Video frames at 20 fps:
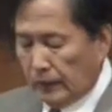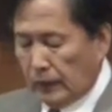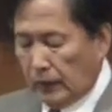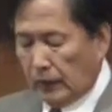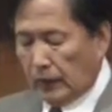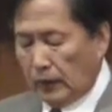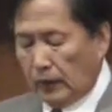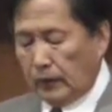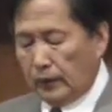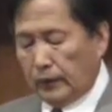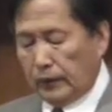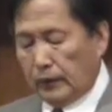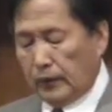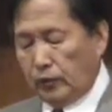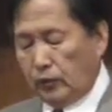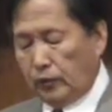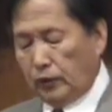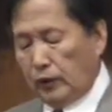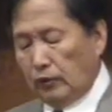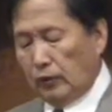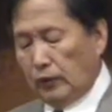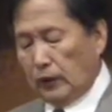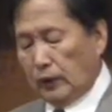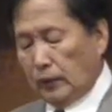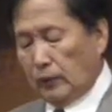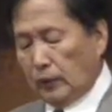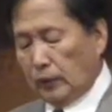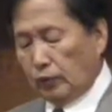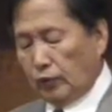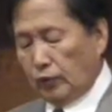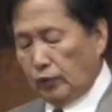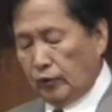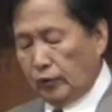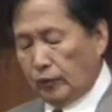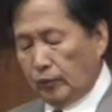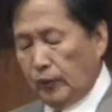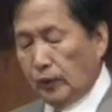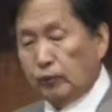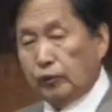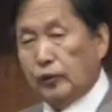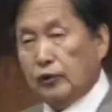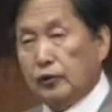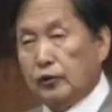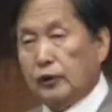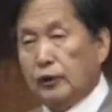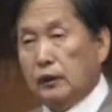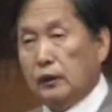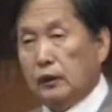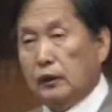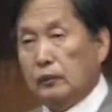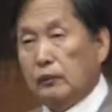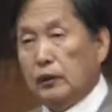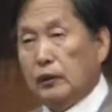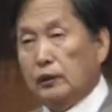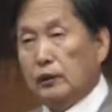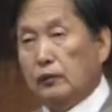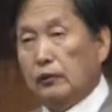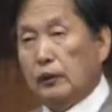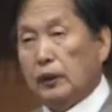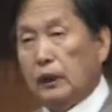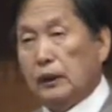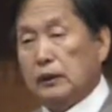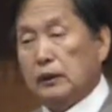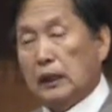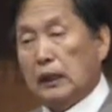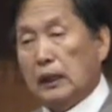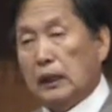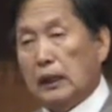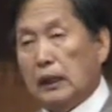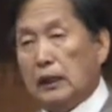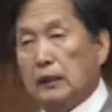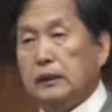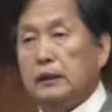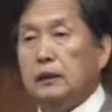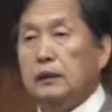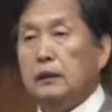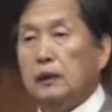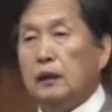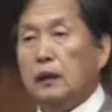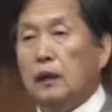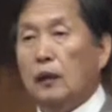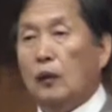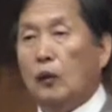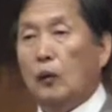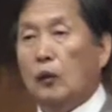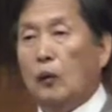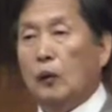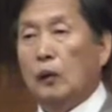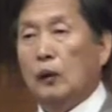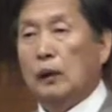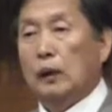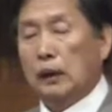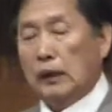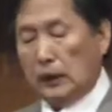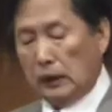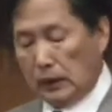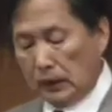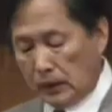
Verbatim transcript: 하나님이 그분이 우리에게 베풀어 주신 일을 먼저 우리가 잘 기억하고